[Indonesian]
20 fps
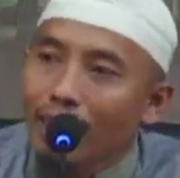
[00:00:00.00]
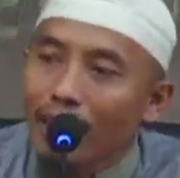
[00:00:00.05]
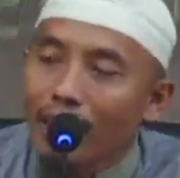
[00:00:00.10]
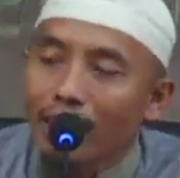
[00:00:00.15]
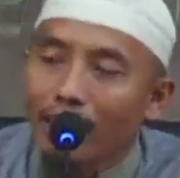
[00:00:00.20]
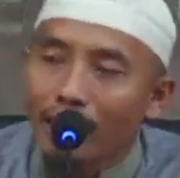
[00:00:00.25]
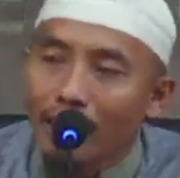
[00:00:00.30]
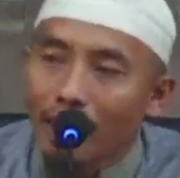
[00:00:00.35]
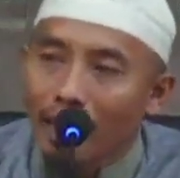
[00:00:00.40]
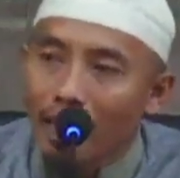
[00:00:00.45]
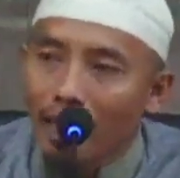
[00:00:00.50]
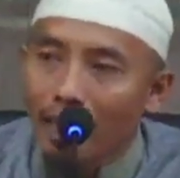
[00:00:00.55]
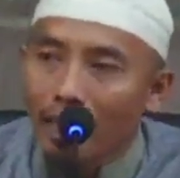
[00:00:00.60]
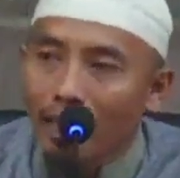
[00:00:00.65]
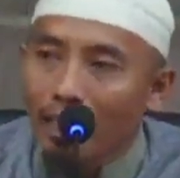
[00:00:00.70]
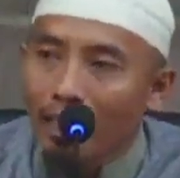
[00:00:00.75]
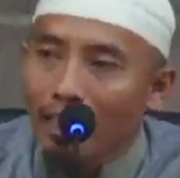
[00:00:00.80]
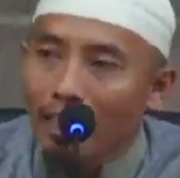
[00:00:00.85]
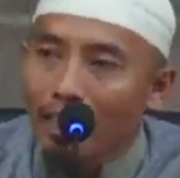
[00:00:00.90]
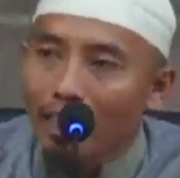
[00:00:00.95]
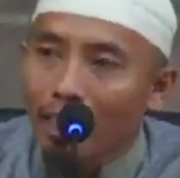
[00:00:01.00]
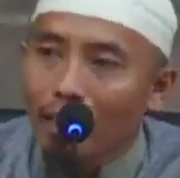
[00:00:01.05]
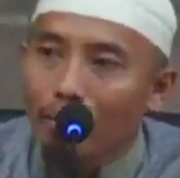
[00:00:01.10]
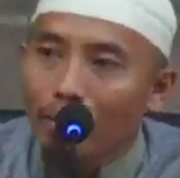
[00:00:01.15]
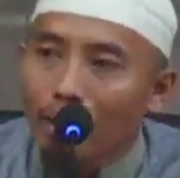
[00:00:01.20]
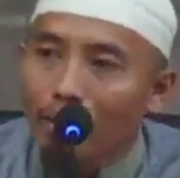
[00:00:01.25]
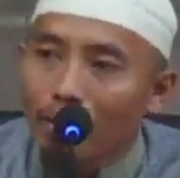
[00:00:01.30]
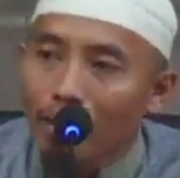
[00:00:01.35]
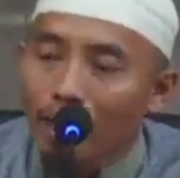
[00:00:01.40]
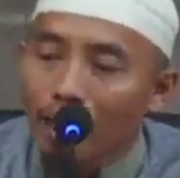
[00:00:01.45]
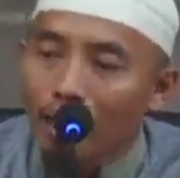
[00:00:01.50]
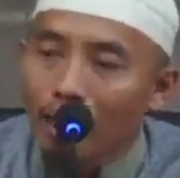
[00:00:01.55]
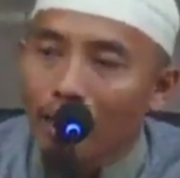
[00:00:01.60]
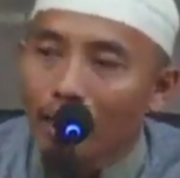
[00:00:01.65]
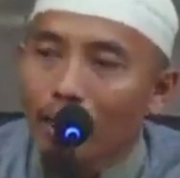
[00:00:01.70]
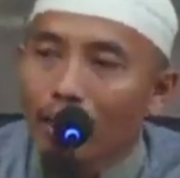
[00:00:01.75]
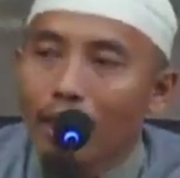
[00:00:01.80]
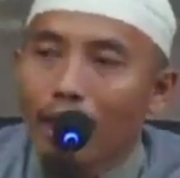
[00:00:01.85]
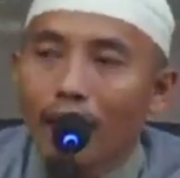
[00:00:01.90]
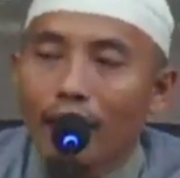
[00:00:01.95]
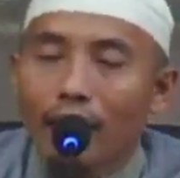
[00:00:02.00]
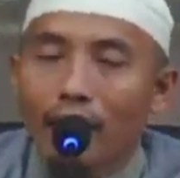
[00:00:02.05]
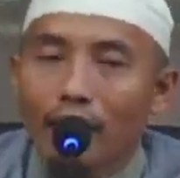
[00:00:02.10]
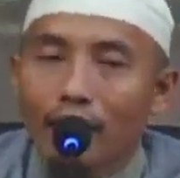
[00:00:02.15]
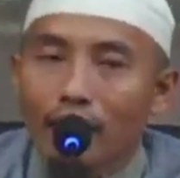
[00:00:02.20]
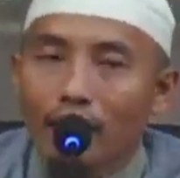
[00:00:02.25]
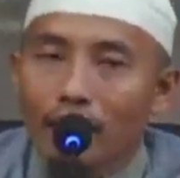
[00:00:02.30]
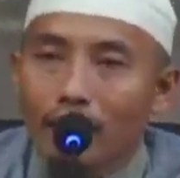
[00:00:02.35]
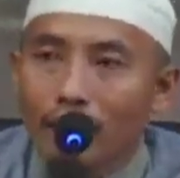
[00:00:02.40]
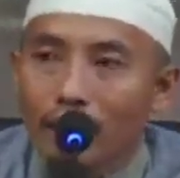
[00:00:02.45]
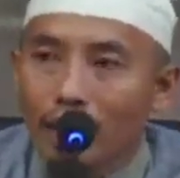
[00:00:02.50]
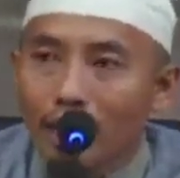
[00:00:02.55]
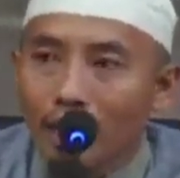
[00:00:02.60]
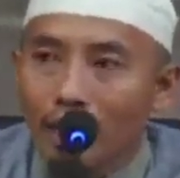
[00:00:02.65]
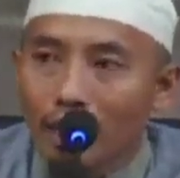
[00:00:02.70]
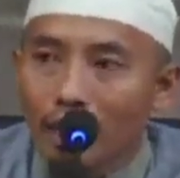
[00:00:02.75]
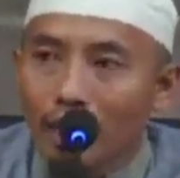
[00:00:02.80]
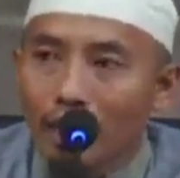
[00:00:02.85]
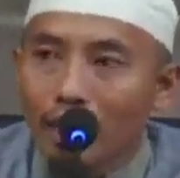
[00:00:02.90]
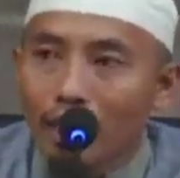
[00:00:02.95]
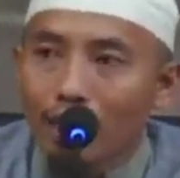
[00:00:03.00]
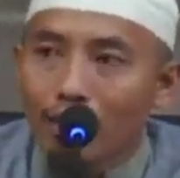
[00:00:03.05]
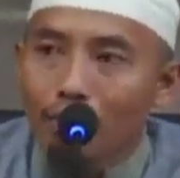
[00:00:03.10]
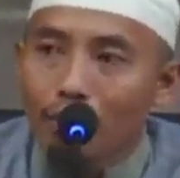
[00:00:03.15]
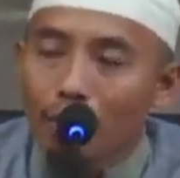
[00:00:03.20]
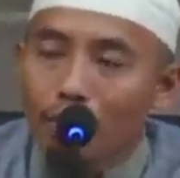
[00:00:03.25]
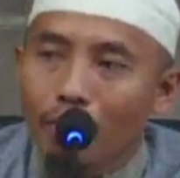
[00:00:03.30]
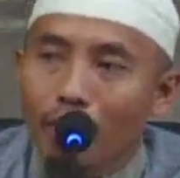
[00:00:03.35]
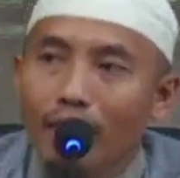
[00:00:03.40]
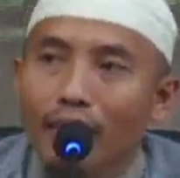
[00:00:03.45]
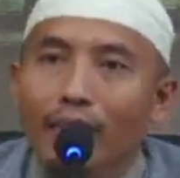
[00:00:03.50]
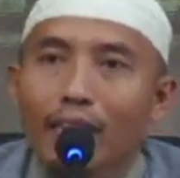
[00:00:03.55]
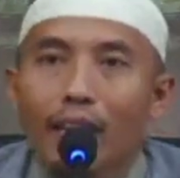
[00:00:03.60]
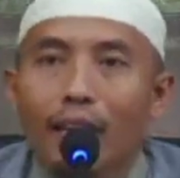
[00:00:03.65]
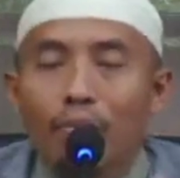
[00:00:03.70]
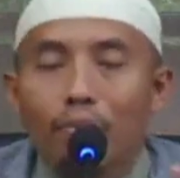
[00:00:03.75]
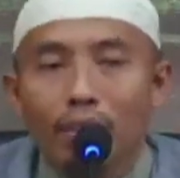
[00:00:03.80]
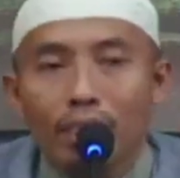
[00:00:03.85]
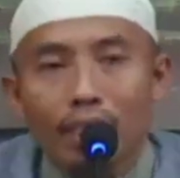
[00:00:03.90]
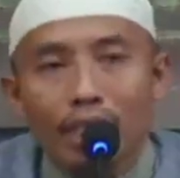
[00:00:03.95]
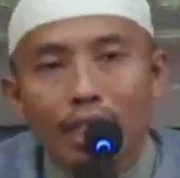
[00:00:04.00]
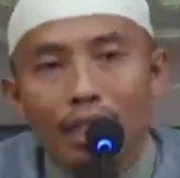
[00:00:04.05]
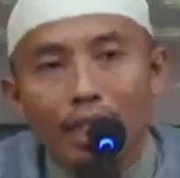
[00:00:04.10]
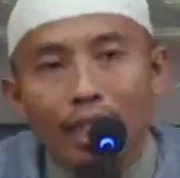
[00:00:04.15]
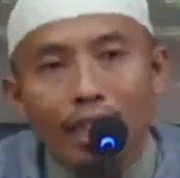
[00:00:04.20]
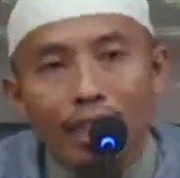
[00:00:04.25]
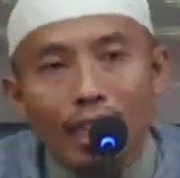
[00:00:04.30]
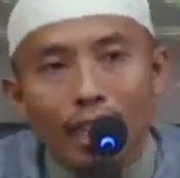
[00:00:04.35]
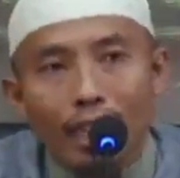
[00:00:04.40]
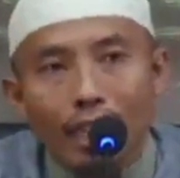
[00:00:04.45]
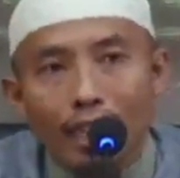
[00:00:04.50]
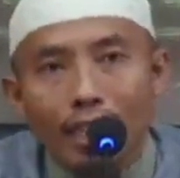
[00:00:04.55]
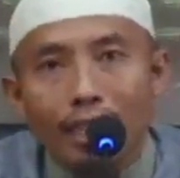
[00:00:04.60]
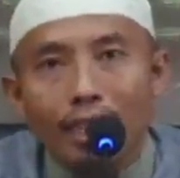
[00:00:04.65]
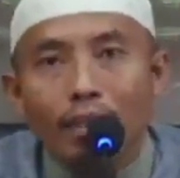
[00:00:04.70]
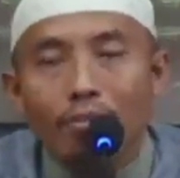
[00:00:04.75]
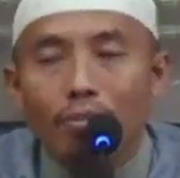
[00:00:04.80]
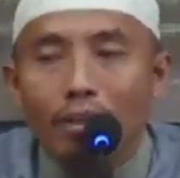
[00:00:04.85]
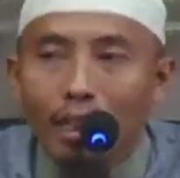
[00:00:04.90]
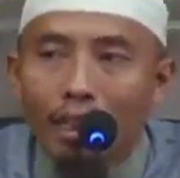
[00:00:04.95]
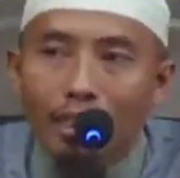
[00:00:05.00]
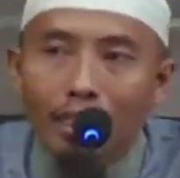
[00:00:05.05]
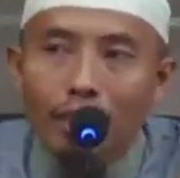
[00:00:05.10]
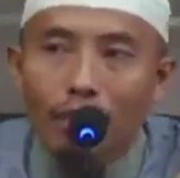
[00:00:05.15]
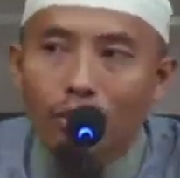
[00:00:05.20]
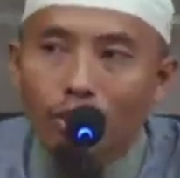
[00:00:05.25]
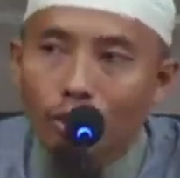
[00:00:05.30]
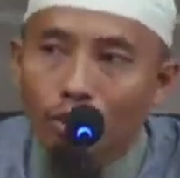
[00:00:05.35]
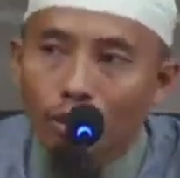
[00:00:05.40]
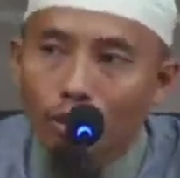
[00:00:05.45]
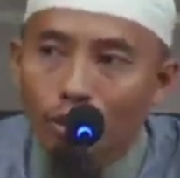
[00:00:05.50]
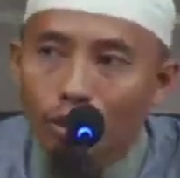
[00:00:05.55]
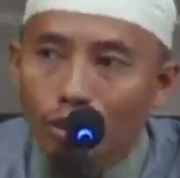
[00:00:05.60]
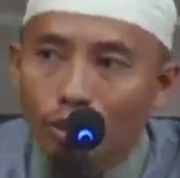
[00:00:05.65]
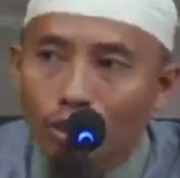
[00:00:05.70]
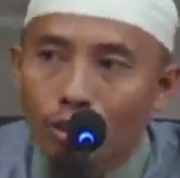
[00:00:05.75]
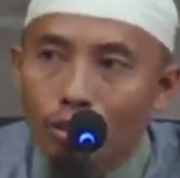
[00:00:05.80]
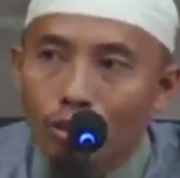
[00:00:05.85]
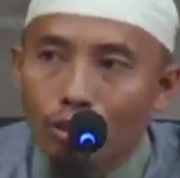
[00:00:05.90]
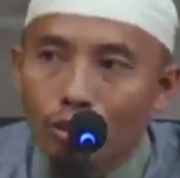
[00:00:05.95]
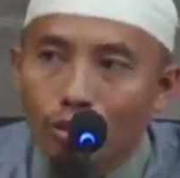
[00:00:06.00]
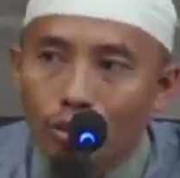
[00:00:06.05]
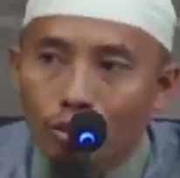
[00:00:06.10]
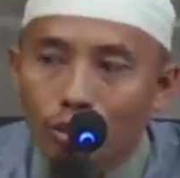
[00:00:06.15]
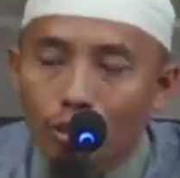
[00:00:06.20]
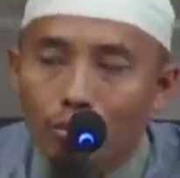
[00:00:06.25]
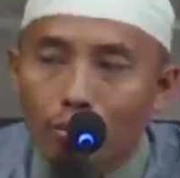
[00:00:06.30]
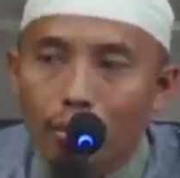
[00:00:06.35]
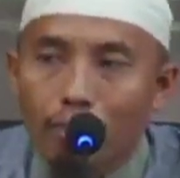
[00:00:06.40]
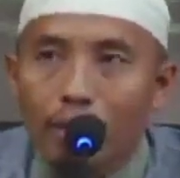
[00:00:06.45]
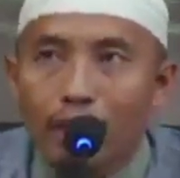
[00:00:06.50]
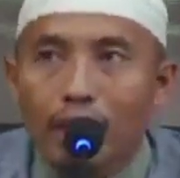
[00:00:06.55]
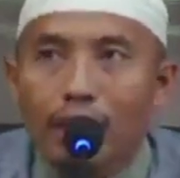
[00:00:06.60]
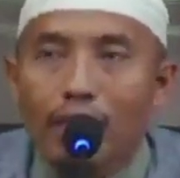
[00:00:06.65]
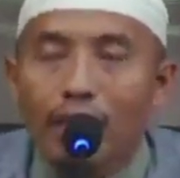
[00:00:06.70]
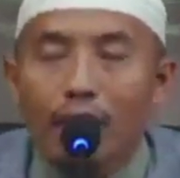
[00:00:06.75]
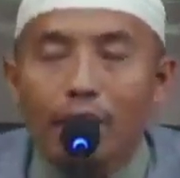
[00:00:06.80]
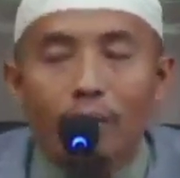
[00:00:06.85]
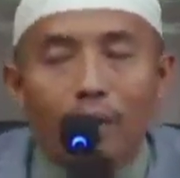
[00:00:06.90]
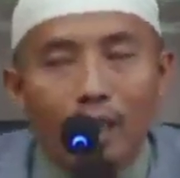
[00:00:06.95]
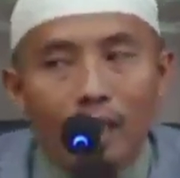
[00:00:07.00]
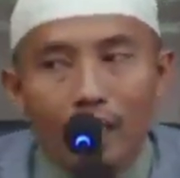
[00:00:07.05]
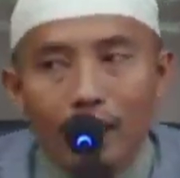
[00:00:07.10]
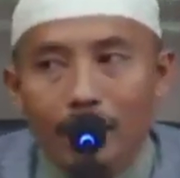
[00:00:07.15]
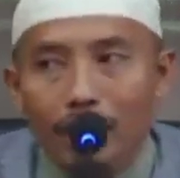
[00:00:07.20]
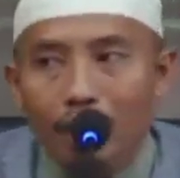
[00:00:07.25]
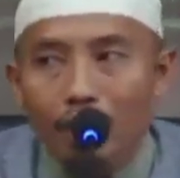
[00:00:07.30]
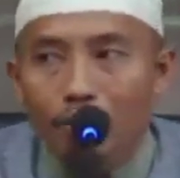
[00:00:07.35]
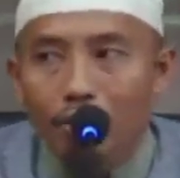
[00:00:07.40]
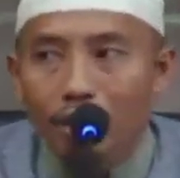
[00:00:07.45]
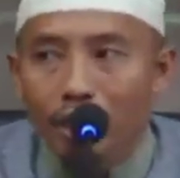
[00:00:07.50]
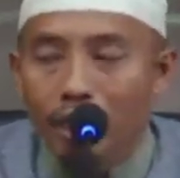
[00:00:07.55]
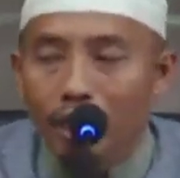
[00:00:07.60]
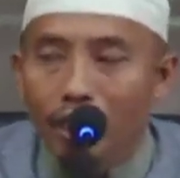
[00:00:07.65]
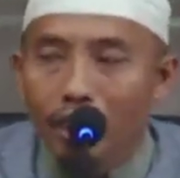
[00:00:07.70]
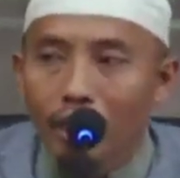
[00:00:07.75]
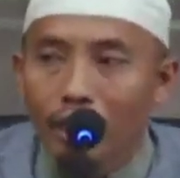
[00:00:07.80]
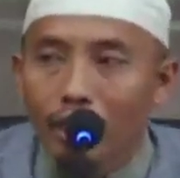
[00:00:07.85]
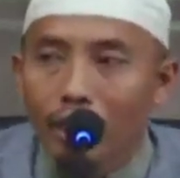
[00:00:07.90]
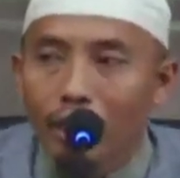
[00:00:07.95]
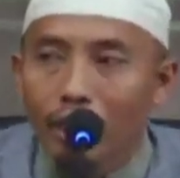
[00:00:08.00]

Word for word: Ada apa namanya? Ada izin dari pemerintah. Bisa dikatakan kita bekerja untuk untuk pemerintah, maka kita boleh.